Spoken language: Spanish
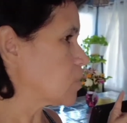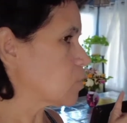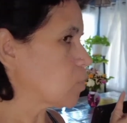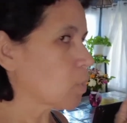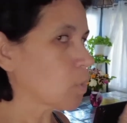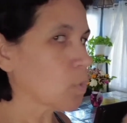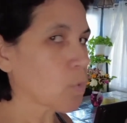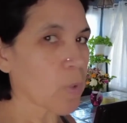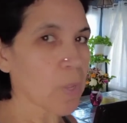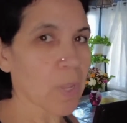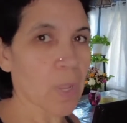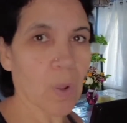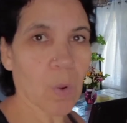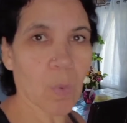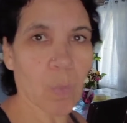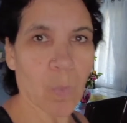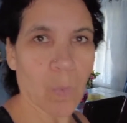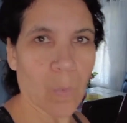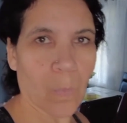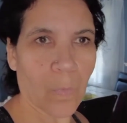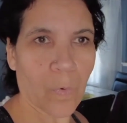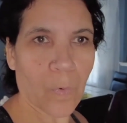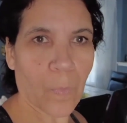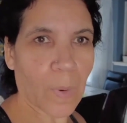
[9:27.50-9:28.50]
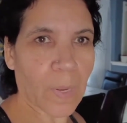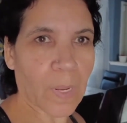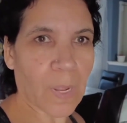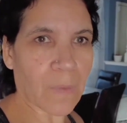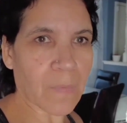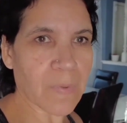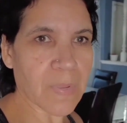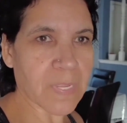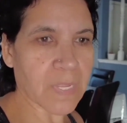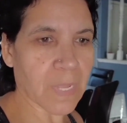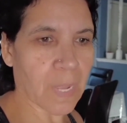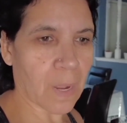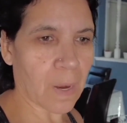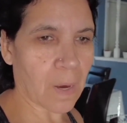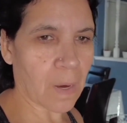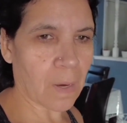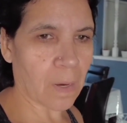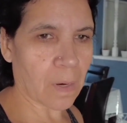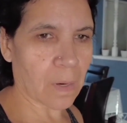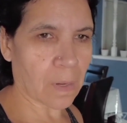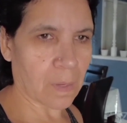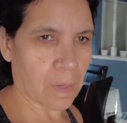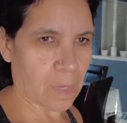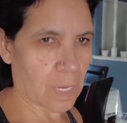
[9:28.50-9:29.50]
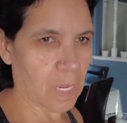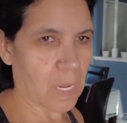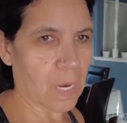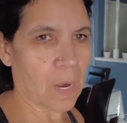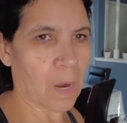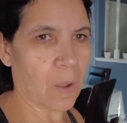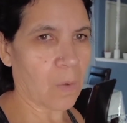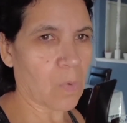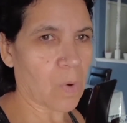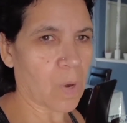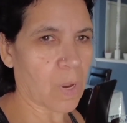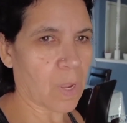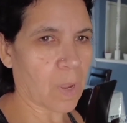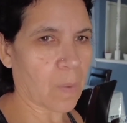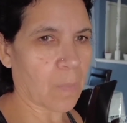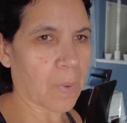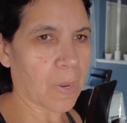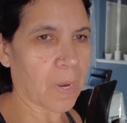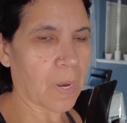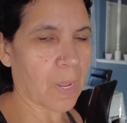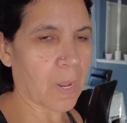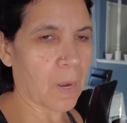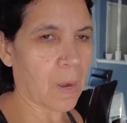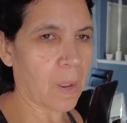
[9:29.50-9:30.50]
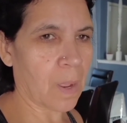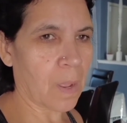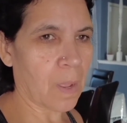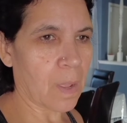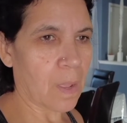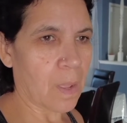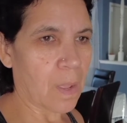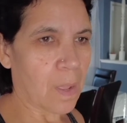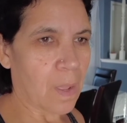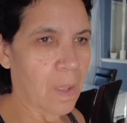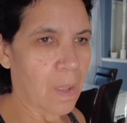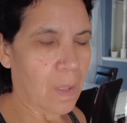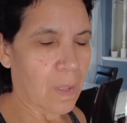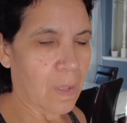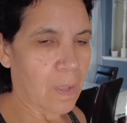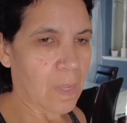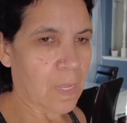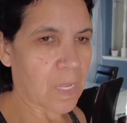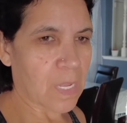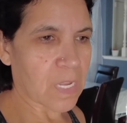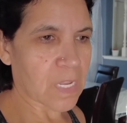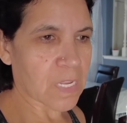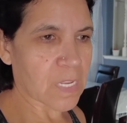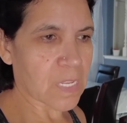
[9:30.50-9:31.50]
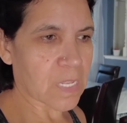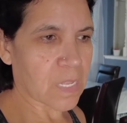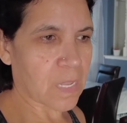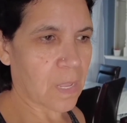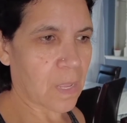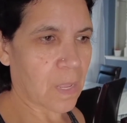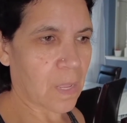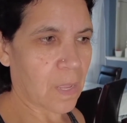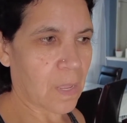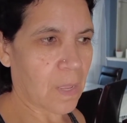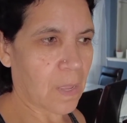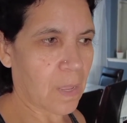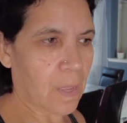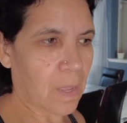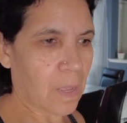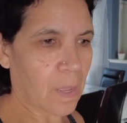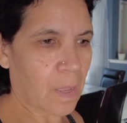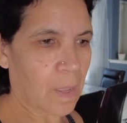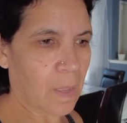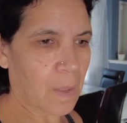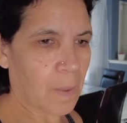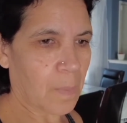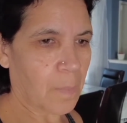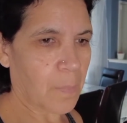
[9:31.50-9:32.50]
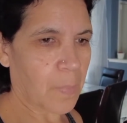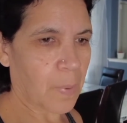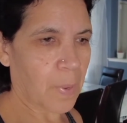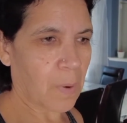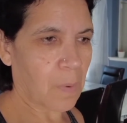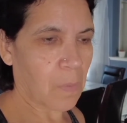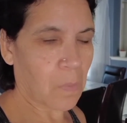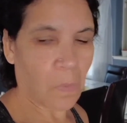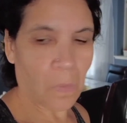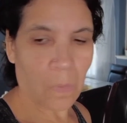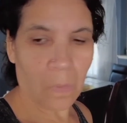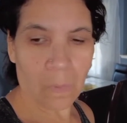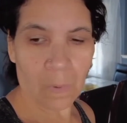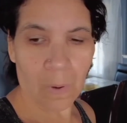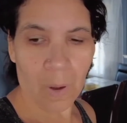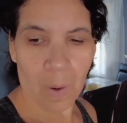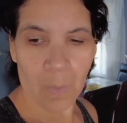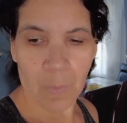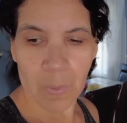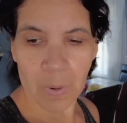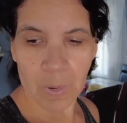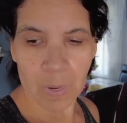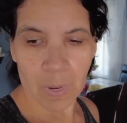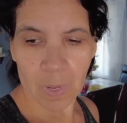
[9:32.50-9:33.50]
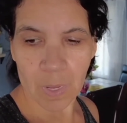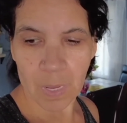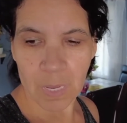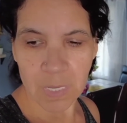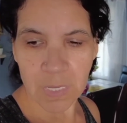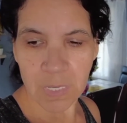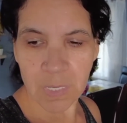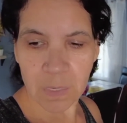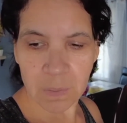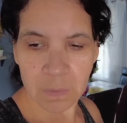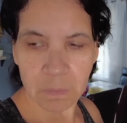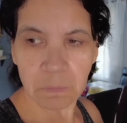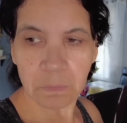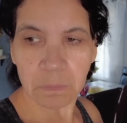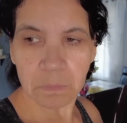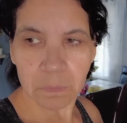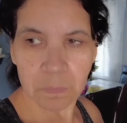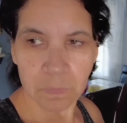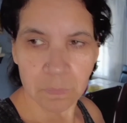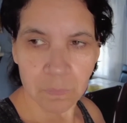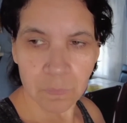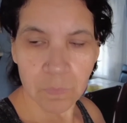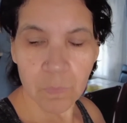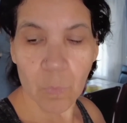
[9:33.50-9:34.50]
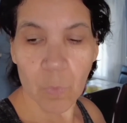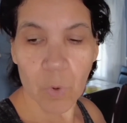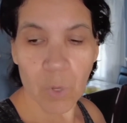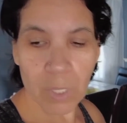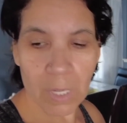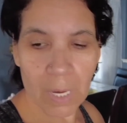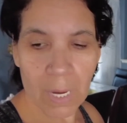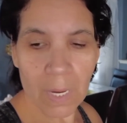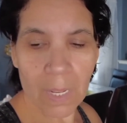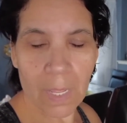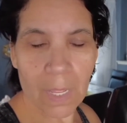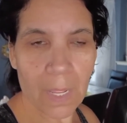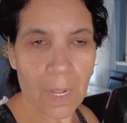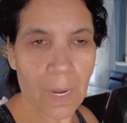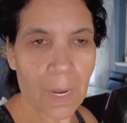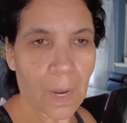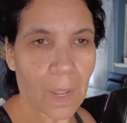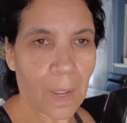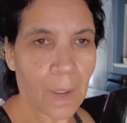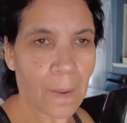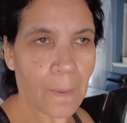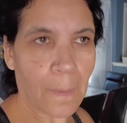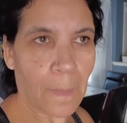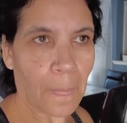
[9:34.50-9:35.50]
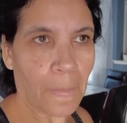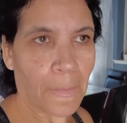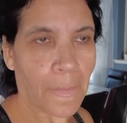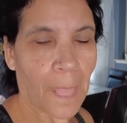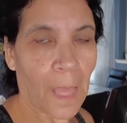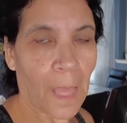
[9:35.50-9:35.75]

Es cuando ella como forma de avisar, es la única manera. Este, pero no, la verdad que es muy tranquila.